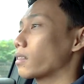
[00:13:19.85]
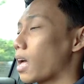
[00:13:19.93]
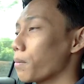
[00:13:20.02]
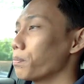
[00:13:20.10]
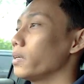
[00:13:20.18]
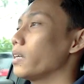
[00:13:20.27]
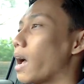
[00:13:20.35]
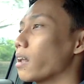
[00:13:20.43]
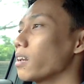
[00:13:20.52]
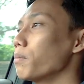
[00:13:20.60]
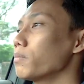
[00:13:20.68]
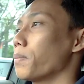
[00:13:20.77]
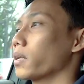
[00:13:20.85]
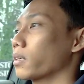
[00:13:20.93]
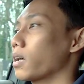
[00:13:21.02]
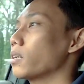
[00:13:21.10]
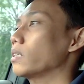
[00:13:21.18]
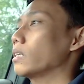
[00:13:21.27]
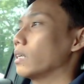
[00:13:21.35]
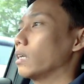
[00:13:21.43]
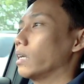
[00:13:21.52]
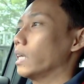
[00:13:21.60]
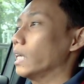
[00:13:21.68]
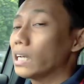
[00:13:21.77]
tapi Anda mendapatkan
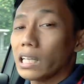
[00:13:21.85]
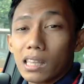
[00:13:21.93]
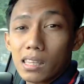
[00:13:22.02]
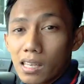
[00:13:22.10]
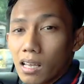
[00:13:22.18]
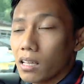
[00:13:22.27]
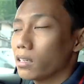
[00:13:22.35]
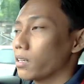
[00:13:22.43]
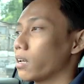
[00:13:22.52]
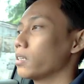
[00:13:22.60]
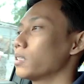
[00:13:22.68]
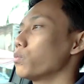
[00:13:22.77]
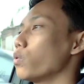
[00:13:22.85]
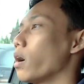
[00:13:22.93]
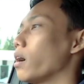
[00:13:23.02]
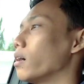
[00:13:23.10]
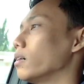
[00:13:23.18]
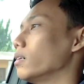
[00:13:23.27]
iritnya dari sebuah